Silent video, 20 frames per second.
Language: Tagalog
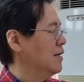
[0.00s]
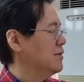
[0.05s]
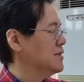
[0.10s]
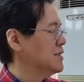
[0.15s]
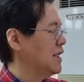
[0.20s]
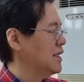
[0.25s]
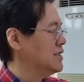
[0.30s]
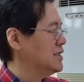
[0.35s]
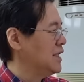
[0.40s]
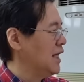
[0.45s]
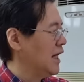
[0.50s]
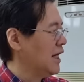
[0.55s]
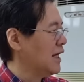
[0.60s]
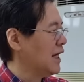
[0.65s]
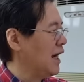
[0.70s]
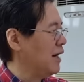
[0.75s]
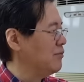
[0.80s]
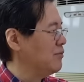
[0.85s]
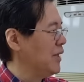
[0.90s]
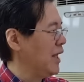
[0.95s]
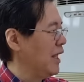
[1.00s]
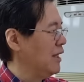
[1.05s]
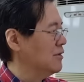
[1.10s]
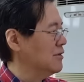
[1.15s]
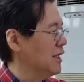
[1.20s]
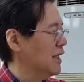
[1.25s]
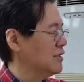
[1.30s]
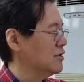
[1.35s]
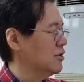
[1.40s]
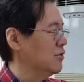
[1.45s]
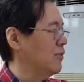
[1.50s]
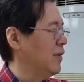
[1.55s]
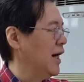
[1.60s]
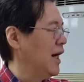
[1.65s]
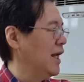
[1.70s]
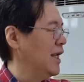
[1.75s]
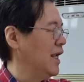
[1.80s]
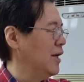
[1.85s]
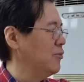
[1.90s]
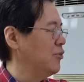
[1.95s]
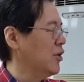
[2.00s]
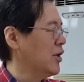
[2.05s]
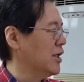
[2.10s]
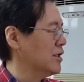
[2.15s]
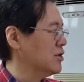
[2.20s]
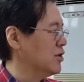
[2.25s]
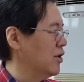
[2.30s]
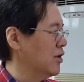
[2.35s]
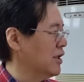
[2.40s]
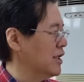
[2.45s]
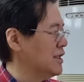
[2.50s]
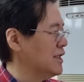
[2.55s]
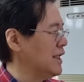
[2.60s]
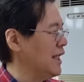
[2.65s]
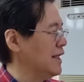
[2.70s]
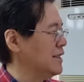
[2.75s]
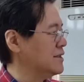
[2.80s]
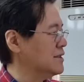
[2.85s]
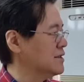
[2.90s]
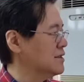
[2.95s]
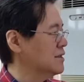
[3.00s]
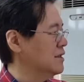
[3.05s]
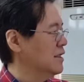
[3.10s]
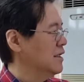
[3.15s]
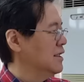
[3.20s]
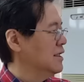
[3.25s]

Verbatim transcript: sa check-up, lalo na itong mga laboratory test